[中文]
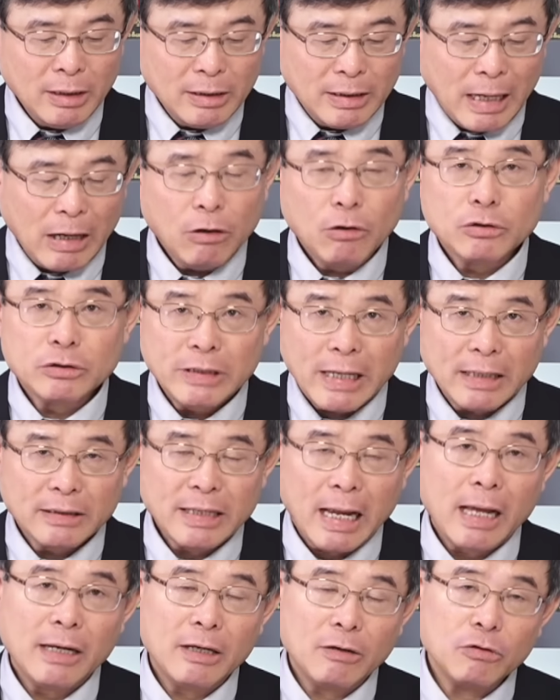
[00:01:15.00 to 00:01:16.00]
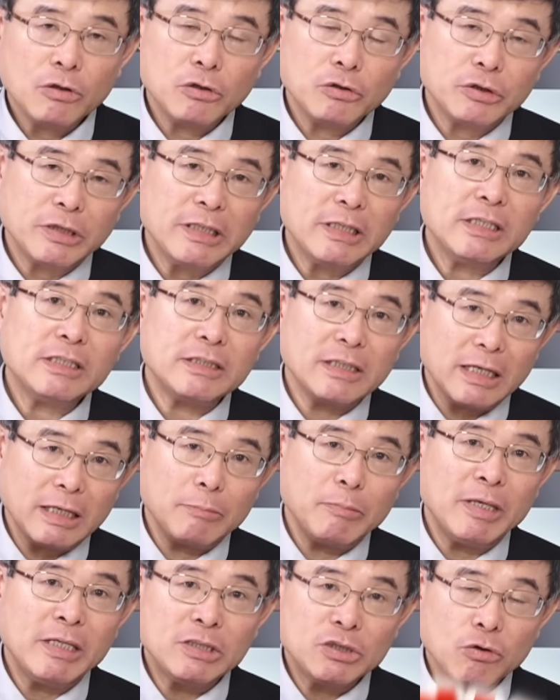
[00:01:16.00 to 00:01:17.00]
然后将来能够理解
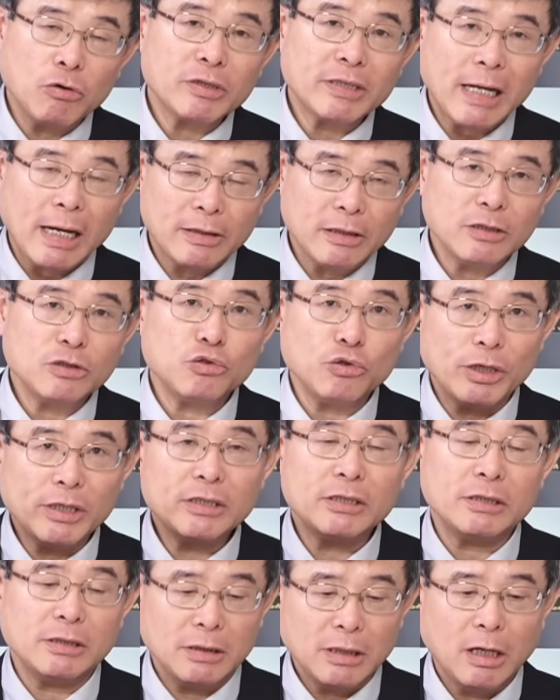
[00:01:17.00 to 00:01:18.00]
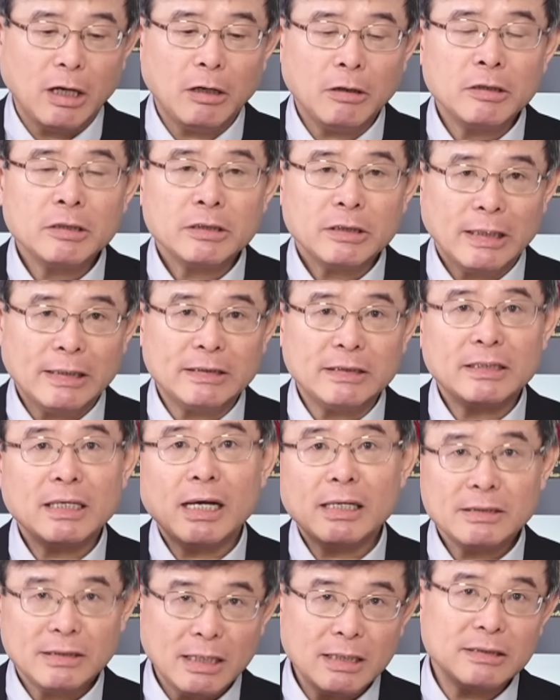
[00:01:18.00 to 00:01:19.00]
民众党的崛起哈，以及
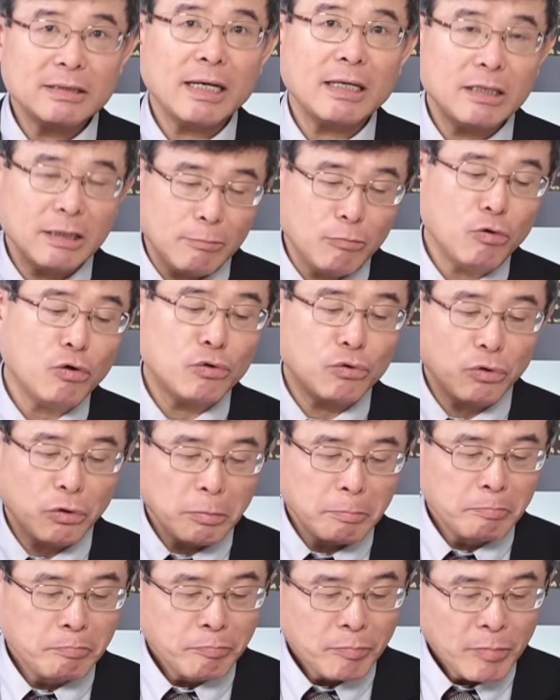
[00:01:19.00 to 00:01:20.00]
它现在的没落。